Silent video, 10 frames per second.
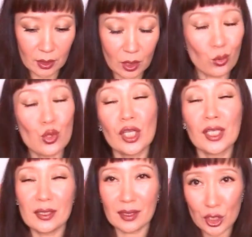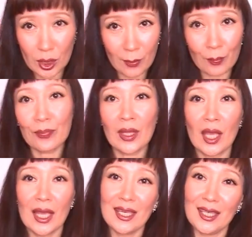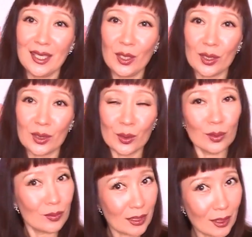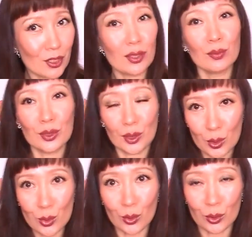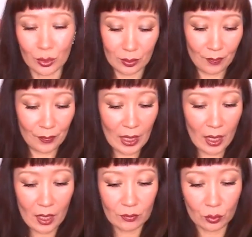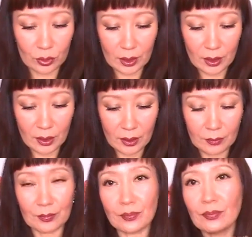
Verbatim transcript: хорошая кисточка и э, достаточно быстро сохнут. Вот, и